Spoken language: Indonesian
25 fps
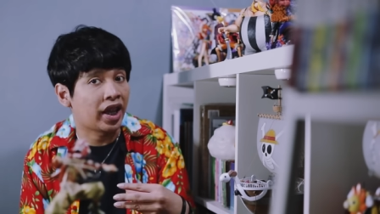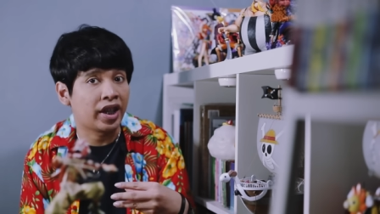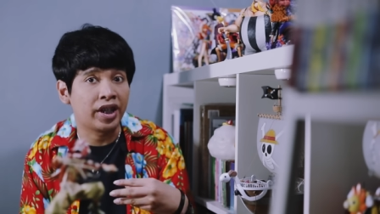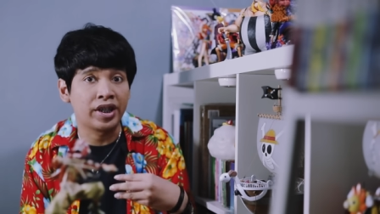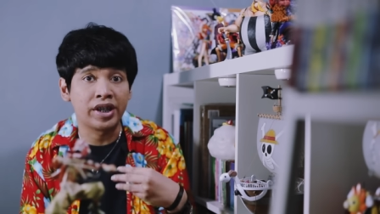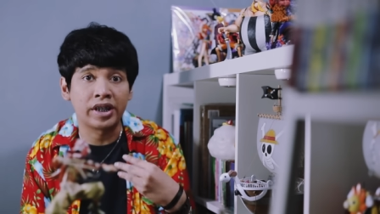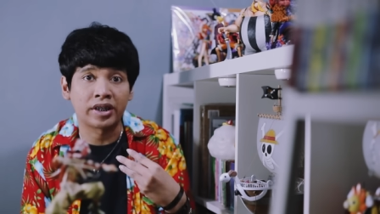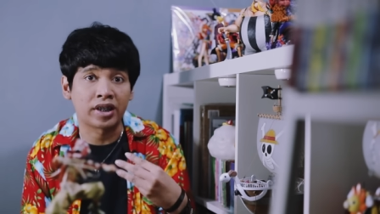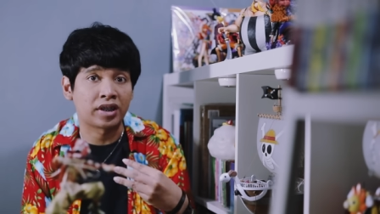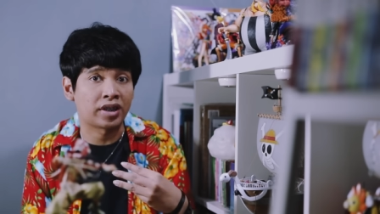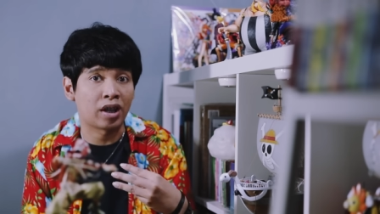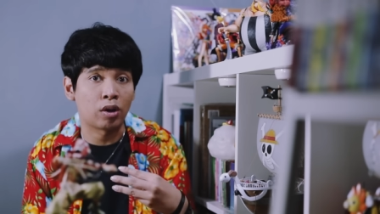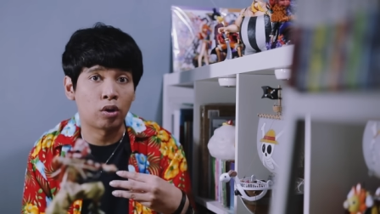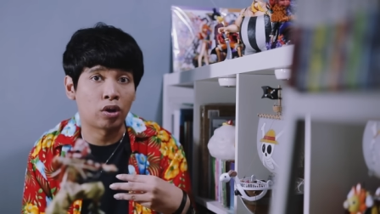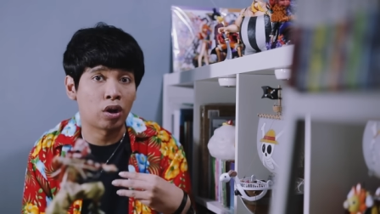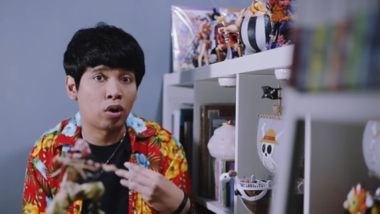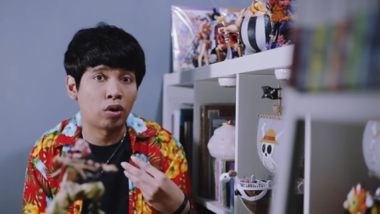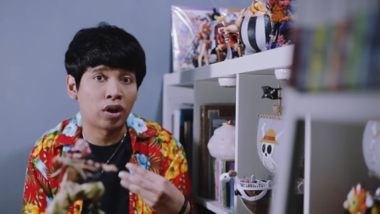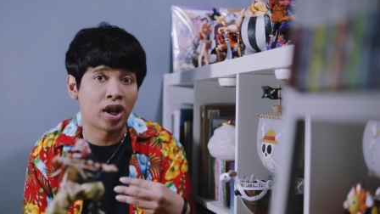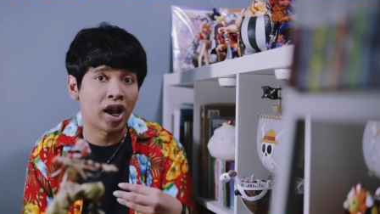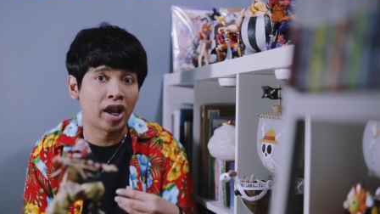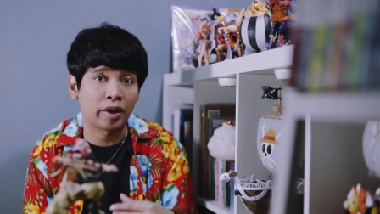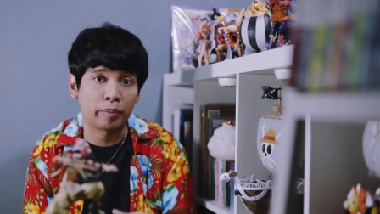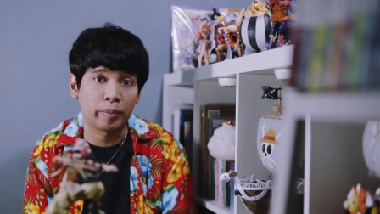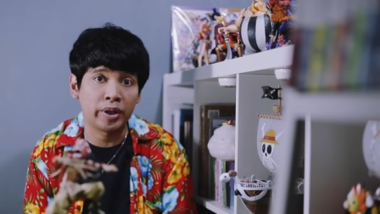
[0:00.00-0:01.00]
kayak gini tentang
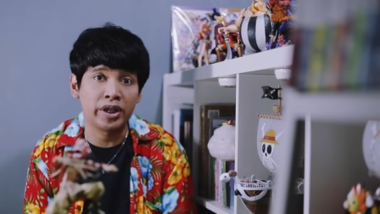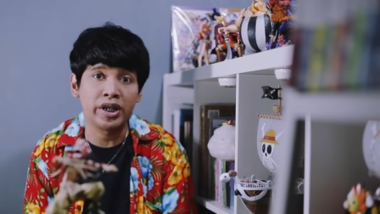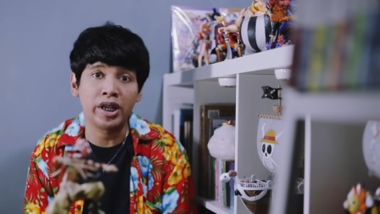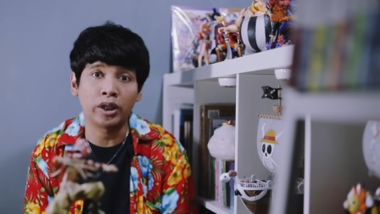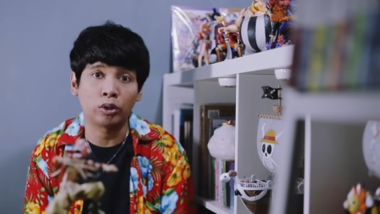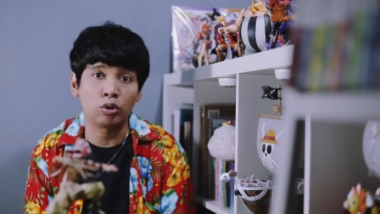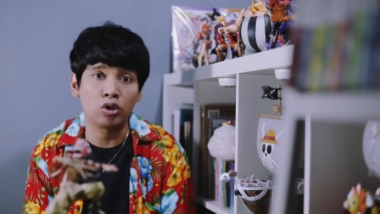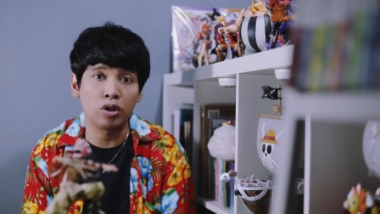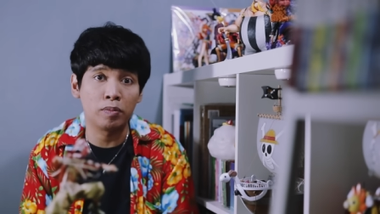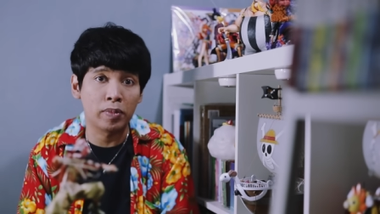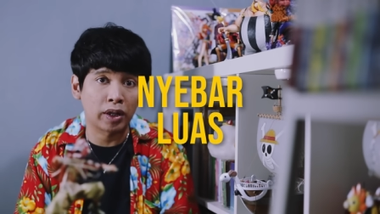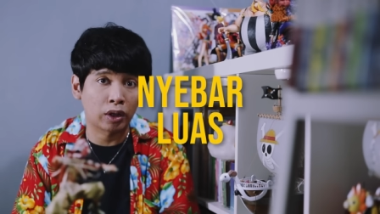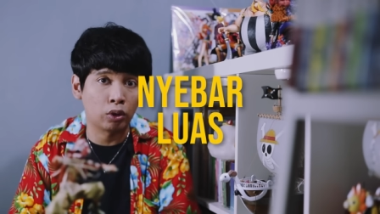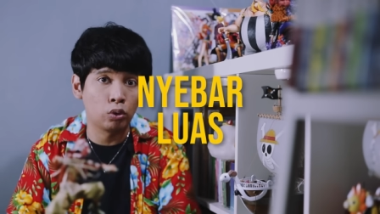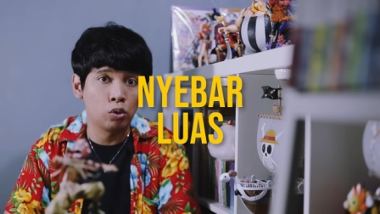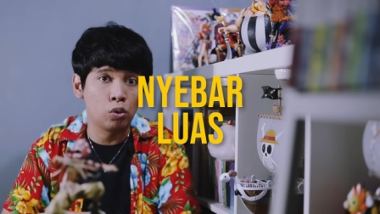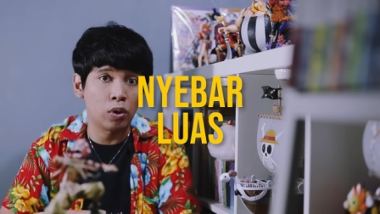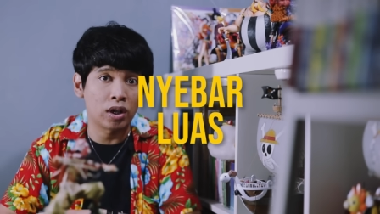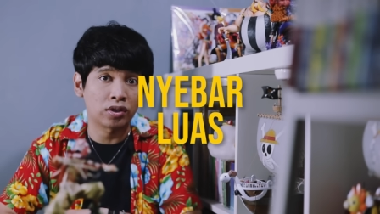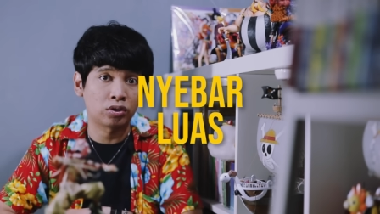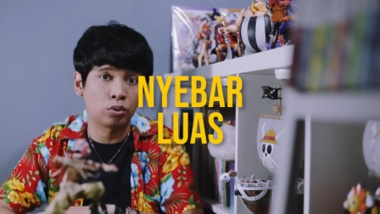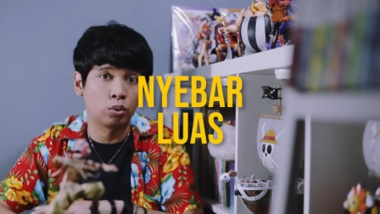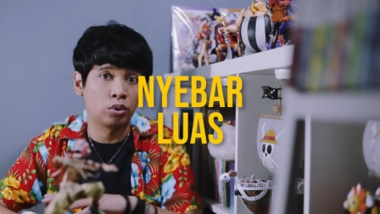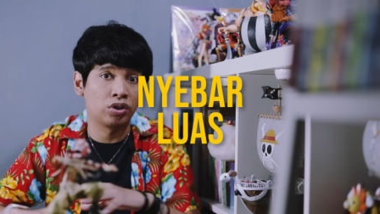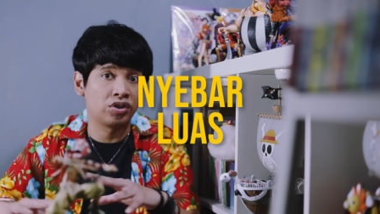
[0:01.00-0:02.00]
orang-orang Armenia tuh nyebar
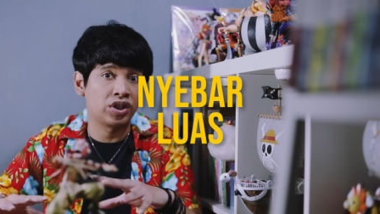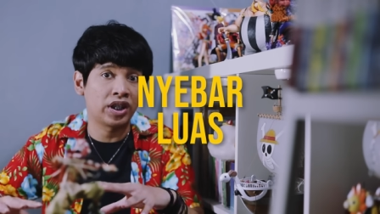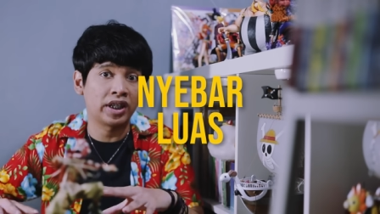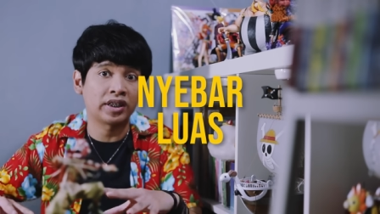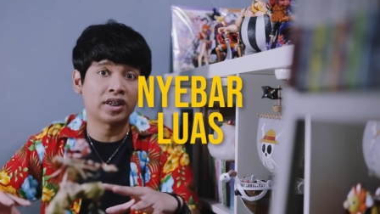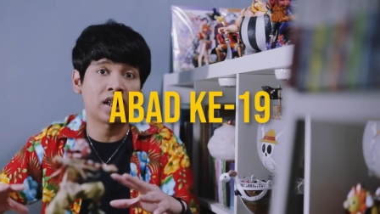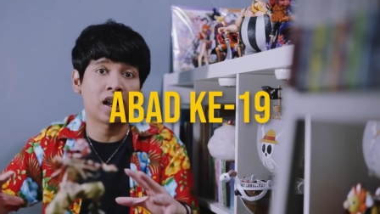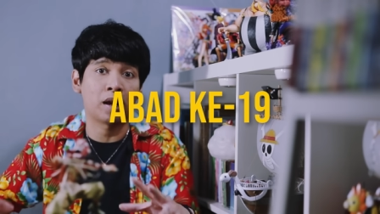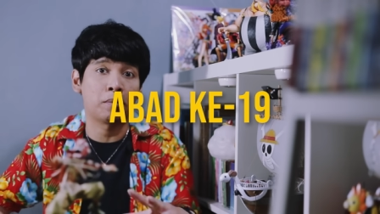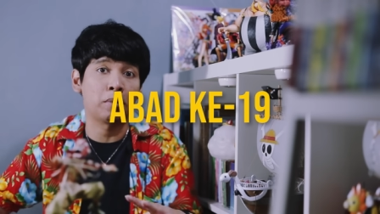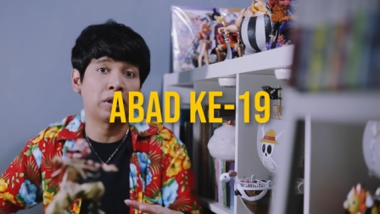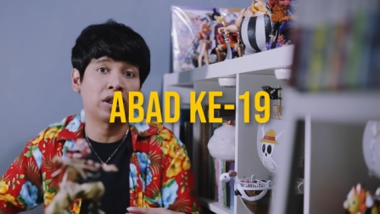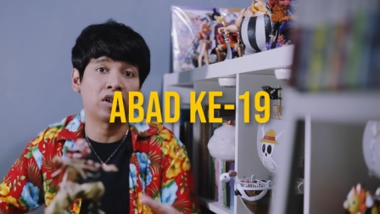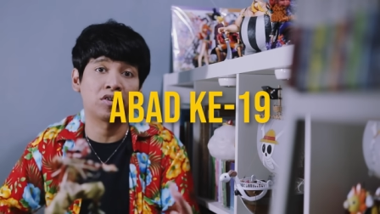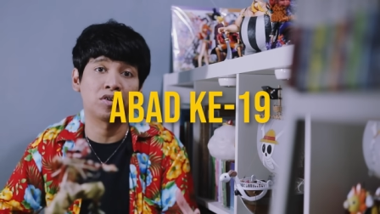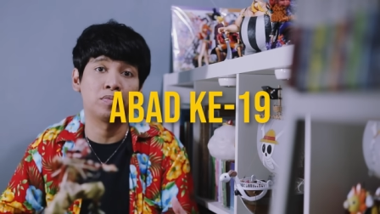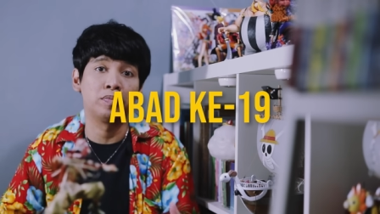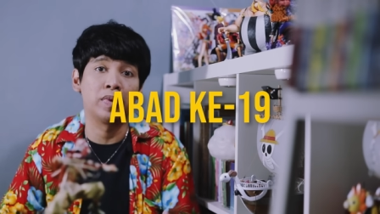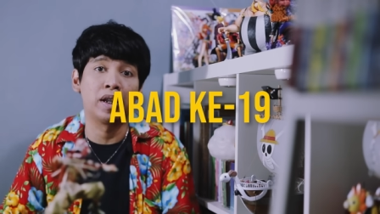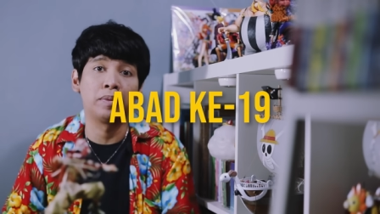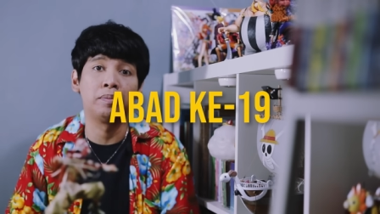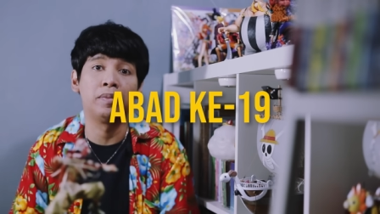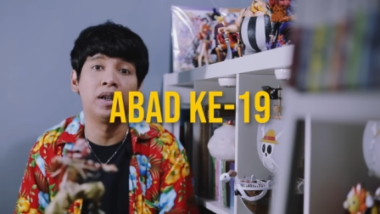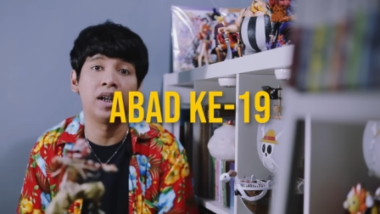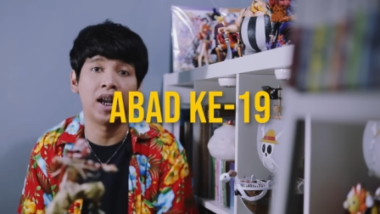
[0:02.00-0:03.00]
luas tuh di sekitar abad
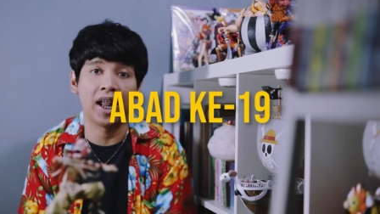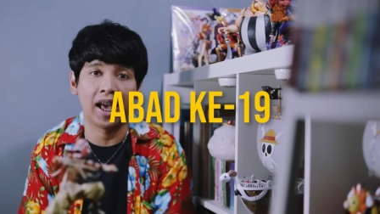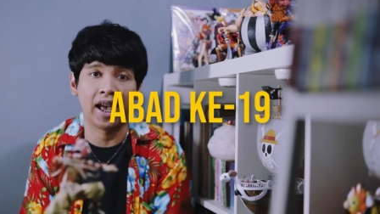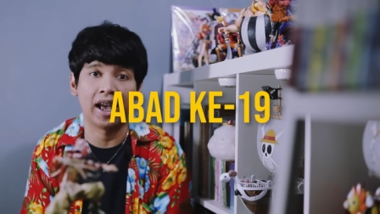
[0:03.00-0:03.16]
ke-19.